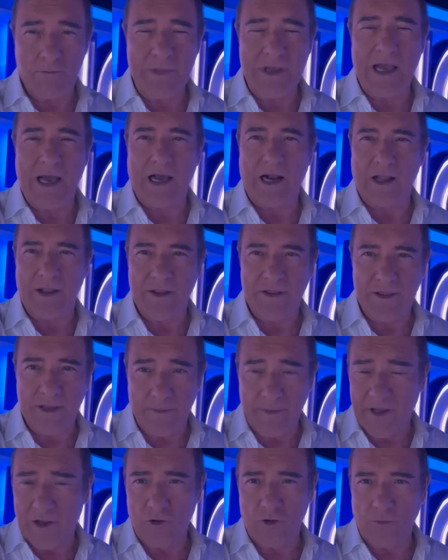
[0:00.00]
mi
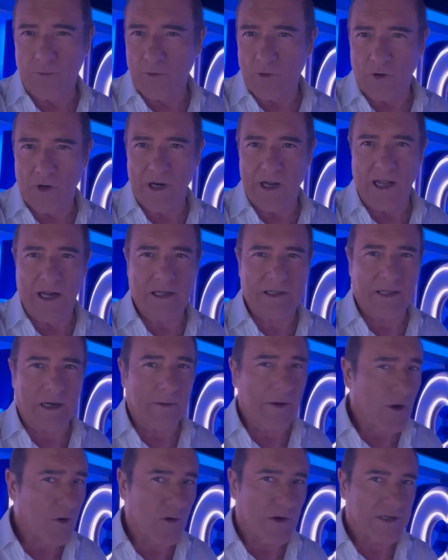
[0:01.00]
agradecimiento por el
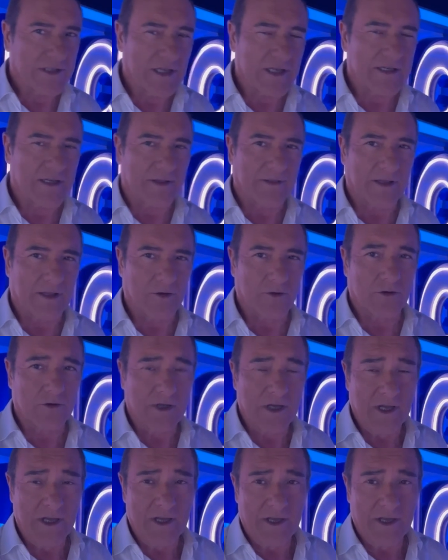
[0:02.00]
trabajo que estáis haciendo